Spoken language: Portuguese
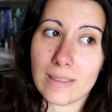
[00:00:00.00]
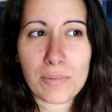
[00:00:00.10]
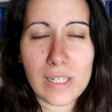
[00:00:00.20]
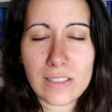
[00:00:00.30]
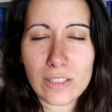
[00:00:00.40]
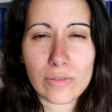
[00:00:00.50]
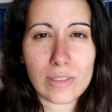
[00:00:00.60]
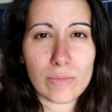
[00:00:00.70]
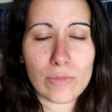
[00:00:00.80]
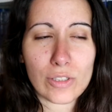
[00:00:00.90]
Por esta
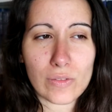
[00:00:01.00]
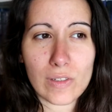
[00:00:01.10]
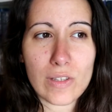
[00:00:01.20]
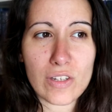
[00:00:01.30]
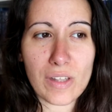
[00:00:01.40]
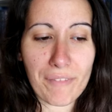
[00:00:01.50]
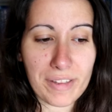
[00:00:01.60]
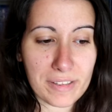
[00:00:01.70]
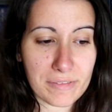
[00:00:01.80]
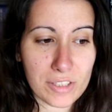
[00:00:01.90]
altura, muitos de vocês devem
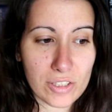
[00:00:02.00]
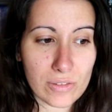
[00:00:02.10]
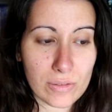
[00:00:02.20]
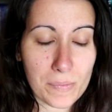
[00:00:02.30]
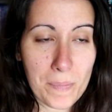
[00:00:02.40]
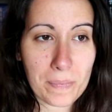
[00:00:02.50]
ter visto